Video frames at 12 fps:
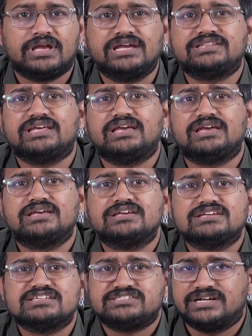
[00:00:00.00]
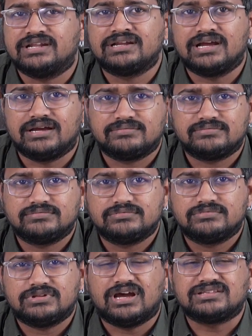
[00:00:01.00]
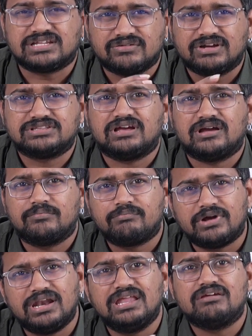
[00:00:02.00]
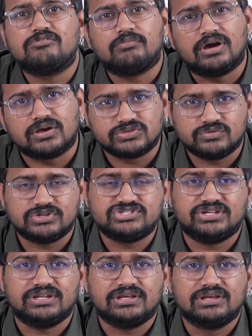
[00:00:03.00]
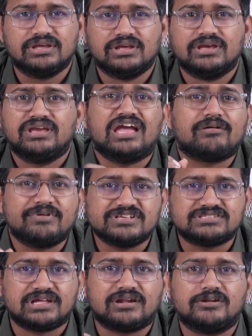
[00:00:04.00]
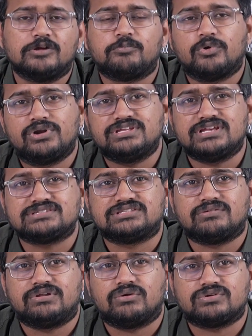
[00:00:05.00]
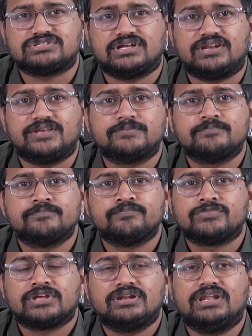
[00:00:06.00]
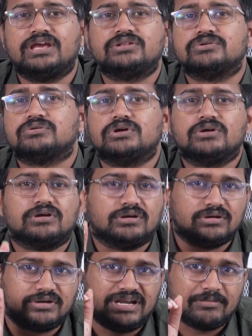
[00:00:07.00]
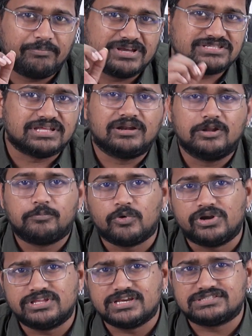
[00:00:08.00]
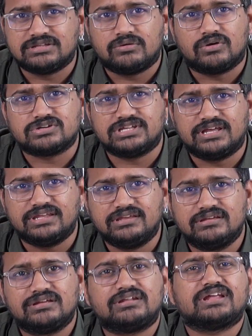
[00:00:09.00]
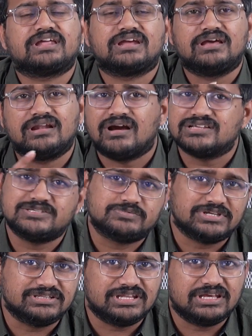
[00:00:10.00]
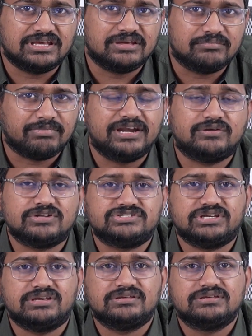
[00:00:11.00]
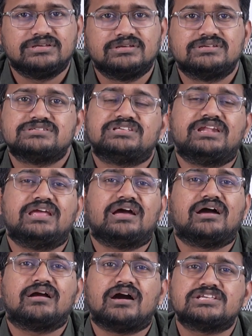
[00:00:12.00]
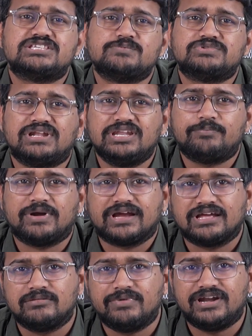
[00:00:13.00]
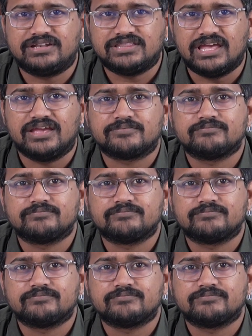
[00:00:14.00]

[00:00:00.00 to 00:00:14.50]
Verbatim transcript: అయితే సడన్గా ఆ తర్వాత మళ్ళీ అవి మారుతూ వచ్చినాయి యాభై స్థానాల్లో పోటీ చేస్తామని ఒకసారి లేదు డెబ్బై స్థానాల్లో పోటీ చేస్తామని ఒకసారి రకరకాల గాసిప్స్ అయితే బయటకు వచ్చాయి సరే ఆ గాసిప్స్ అన్నీ పక్కన పెడితే